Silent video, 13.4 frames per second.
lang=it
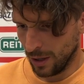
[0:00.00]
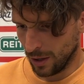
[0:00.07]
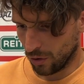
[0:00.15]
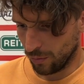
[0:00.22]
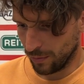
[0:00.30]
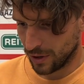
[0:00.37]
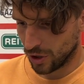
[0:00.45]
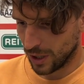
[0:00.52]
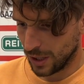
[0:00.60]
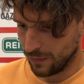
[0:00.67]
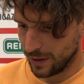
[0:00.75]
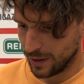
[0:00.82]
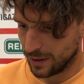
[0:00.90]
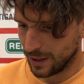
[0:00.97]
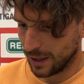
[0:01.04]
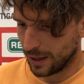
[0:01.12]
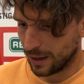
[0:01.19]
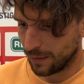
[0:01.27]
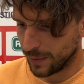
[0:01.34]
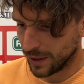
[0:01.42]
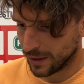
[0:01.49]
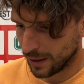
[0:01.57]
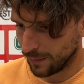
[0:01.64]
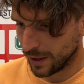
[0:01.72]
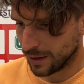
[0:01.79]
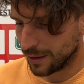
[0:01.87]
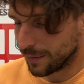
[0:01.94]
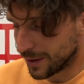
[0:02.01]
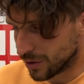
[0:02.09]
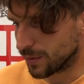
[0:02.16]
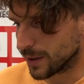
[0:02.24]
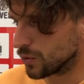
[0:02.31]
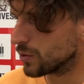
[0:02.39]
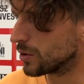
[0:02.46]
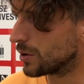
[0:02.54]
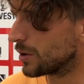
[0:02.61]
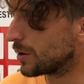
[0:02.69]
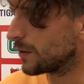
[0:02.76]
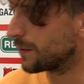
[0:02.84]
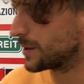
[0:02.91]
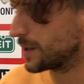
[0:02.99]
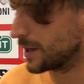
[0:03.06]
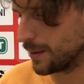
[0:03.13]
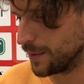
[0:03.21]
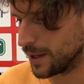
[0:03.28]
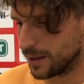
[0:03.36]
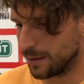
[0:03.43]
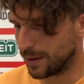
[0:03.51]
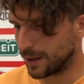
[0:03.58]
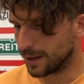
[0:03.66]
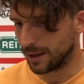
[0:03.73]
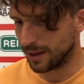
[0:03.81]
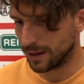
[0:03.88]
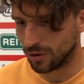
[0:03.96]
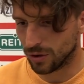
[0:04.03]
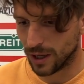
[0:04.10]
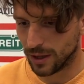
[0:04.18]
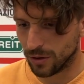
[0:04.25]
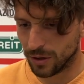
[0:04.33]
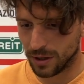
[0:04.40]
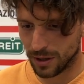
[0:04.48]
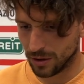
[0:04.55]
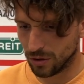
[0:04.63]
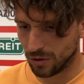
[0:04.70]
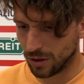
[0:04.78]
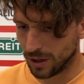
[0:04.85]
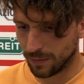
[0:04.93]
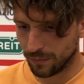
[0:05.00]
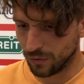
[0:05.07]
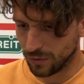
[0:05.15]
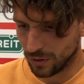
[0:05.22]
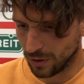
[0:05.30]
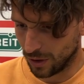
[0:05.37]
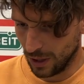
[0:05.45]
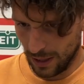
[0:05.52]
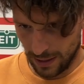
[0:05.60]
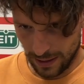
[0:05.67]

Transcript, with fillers: come ci arrivi sia mentalmente ma soprattutto fisicamente perché giocando ogni tre giorni appunto